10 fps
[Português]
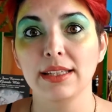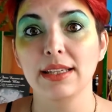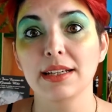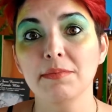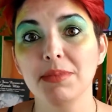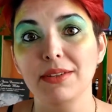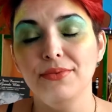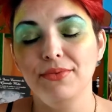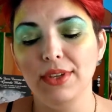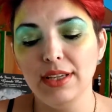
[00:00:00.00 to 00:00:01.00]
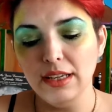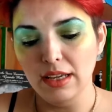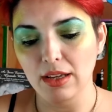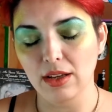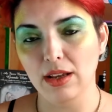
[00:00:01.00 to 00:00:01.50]
que
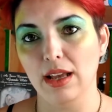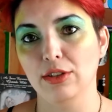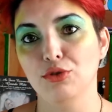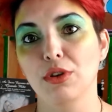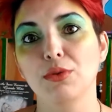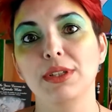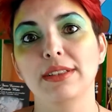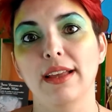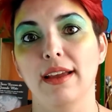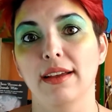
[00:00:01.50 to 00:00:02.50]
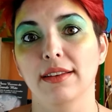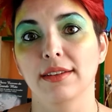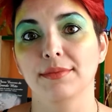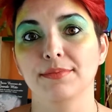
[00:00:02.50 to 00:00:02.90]
amplifica a sua lua interna.